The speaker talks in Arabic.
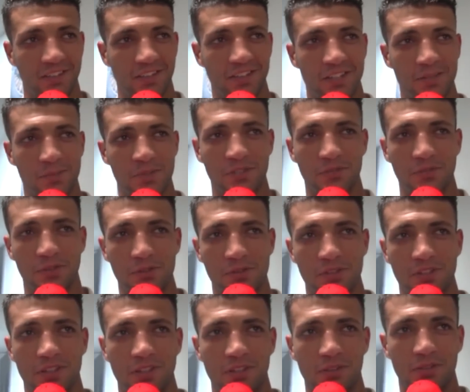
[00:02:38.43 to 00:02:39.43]
كلام سي
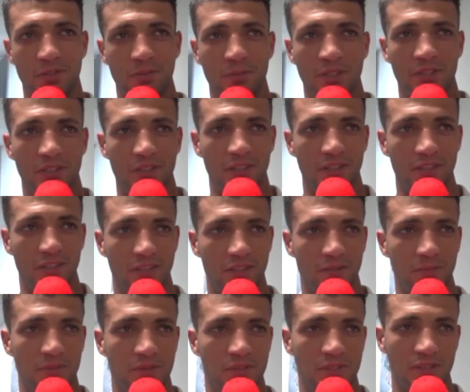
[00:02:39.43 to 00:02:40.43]
فوزي راه ديما
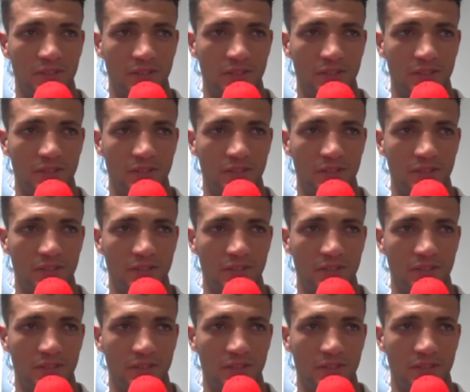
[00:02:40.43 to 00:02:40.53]
باش